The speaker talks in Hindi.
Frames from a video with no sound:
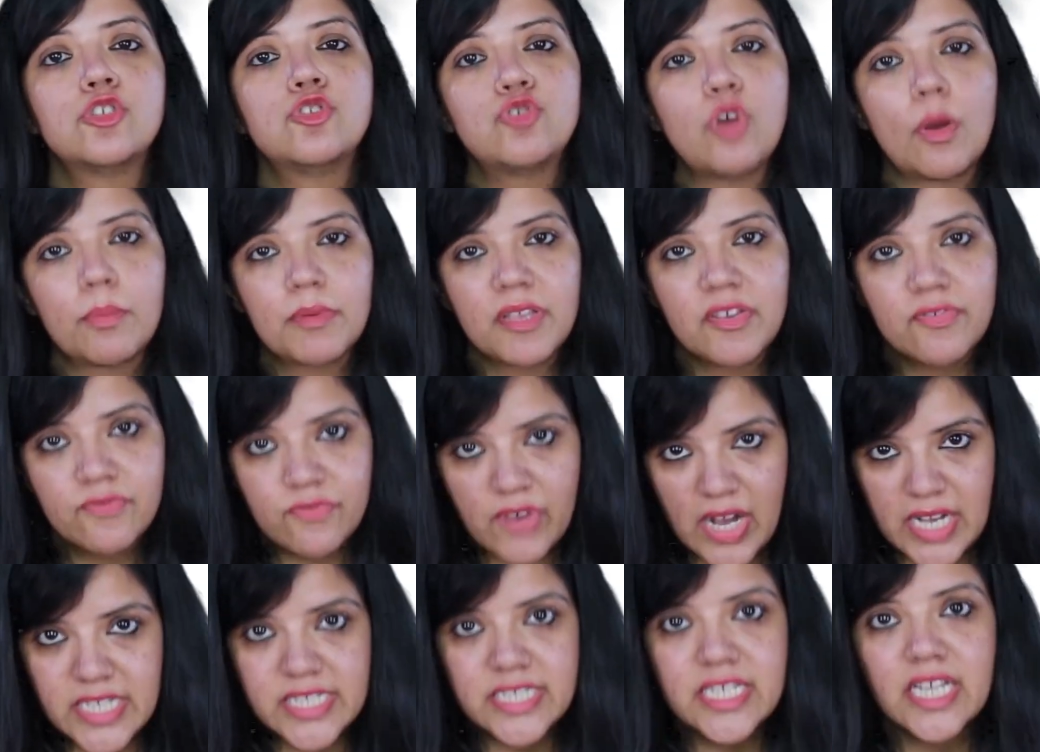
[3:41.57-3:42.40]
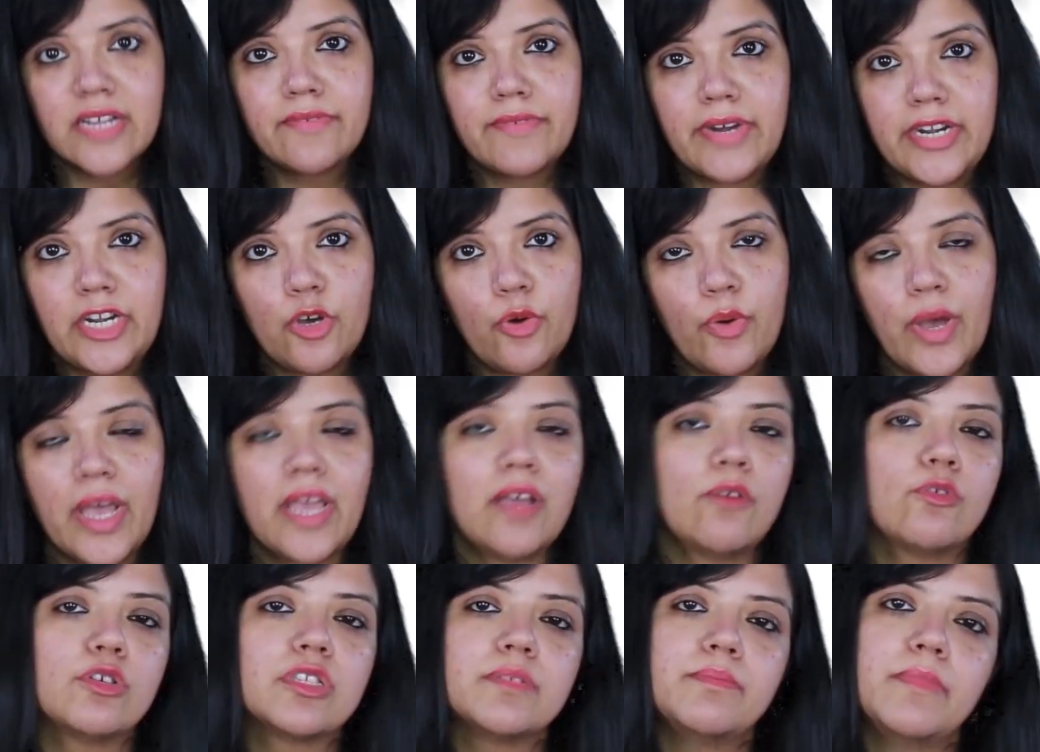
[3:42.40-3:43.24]
जो आपकी फास्टिंग विंडो
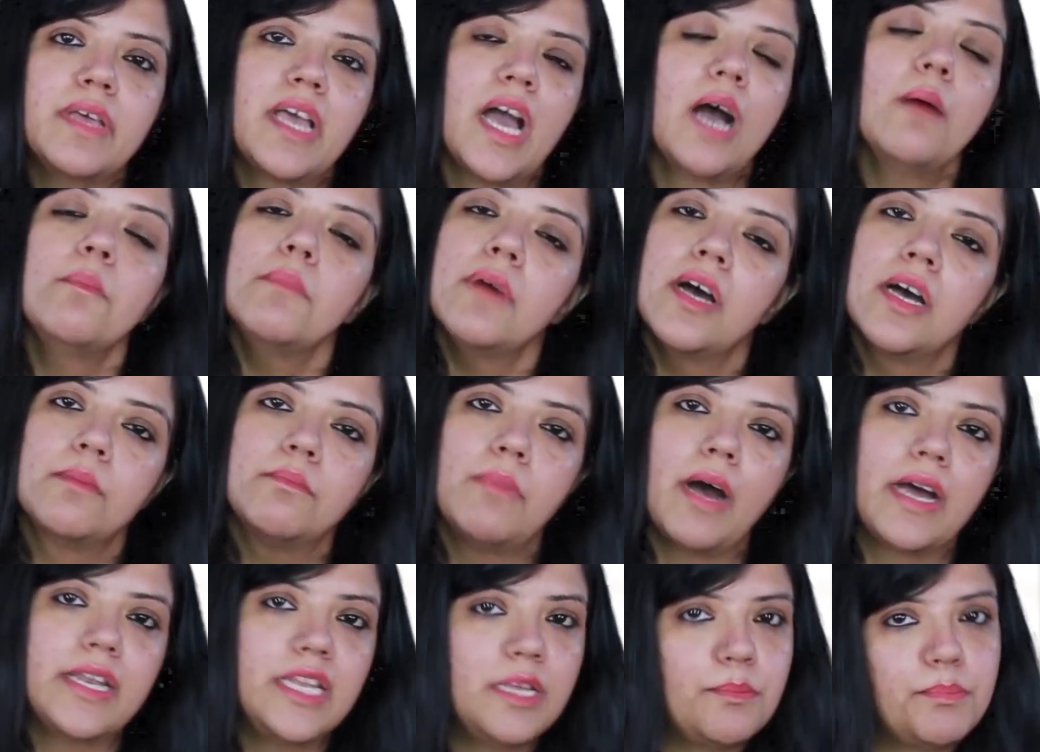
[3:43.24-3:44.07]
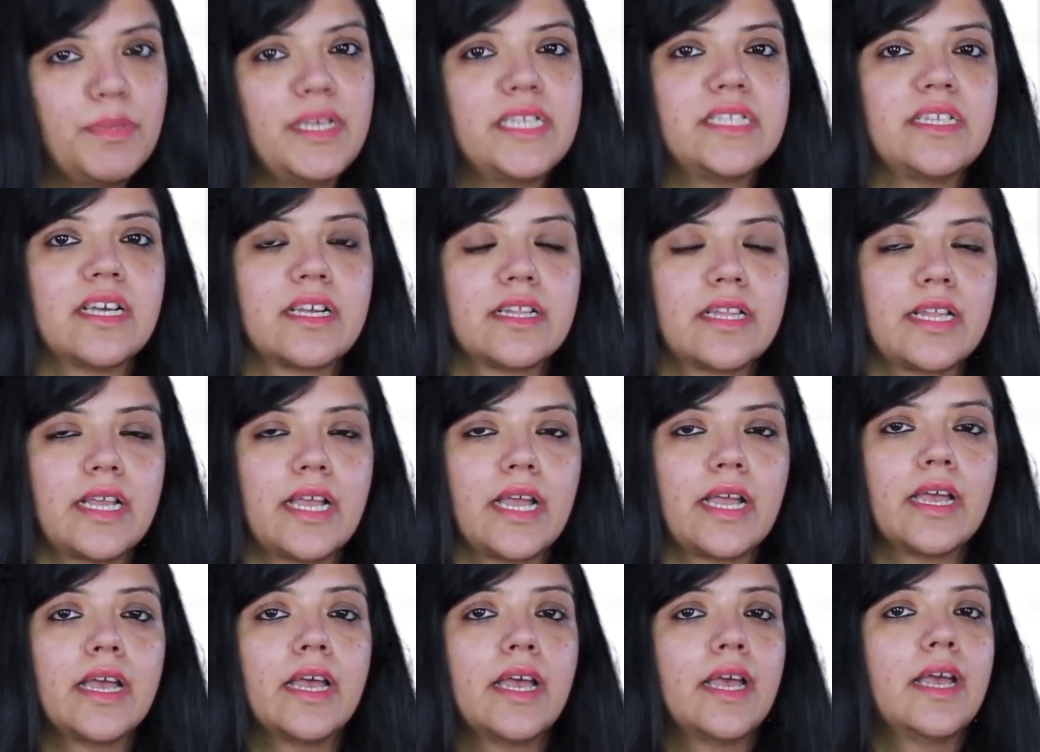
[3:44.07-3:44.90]
है उसमें आप पानी पी सकते
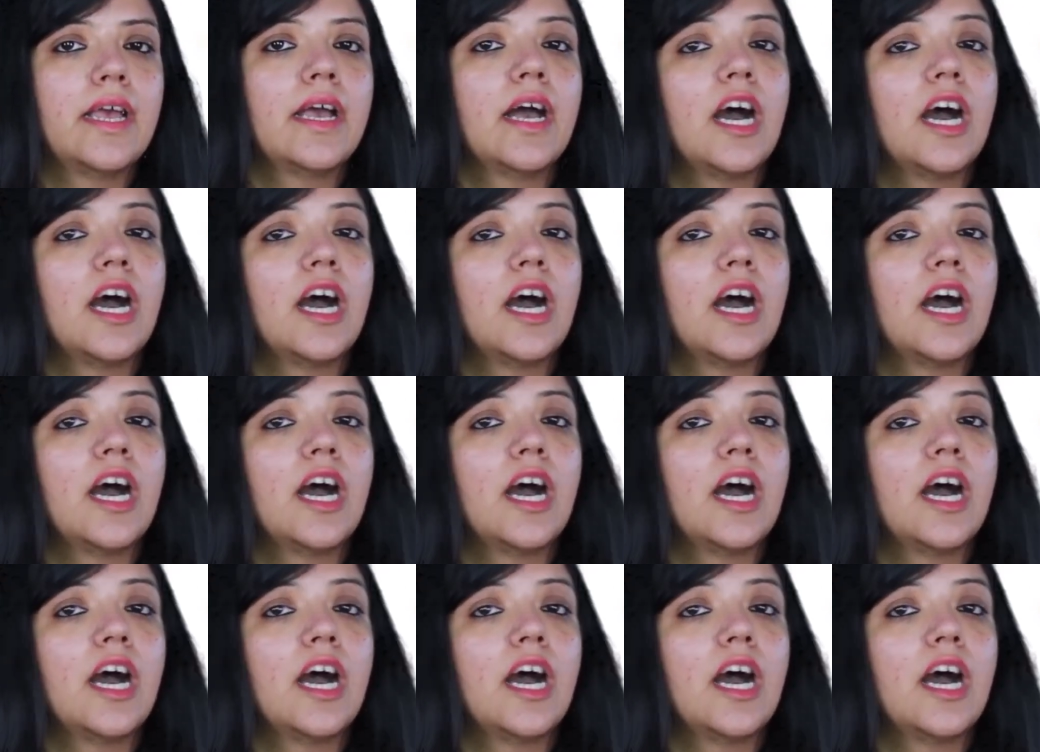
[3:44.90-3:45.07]
हैं